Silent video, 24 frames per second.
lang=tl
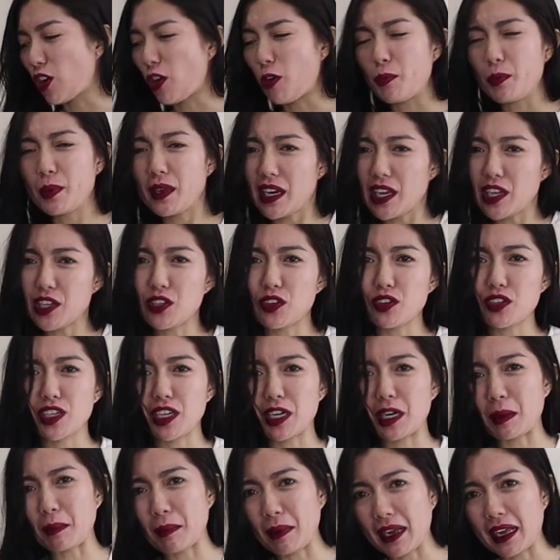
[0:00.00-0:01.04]
Combination
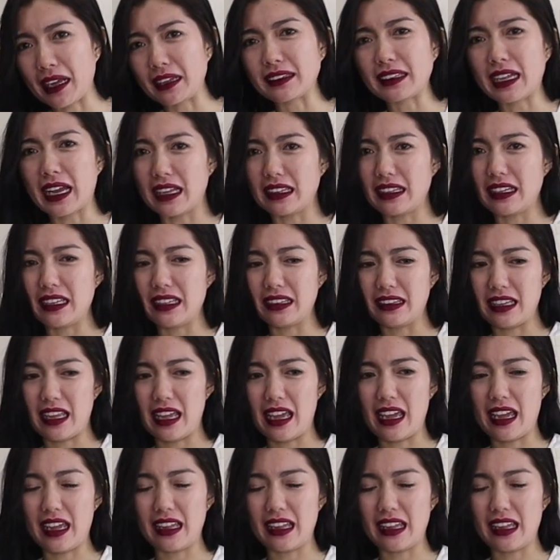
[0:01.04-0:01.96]
siya ng maganda at hindi.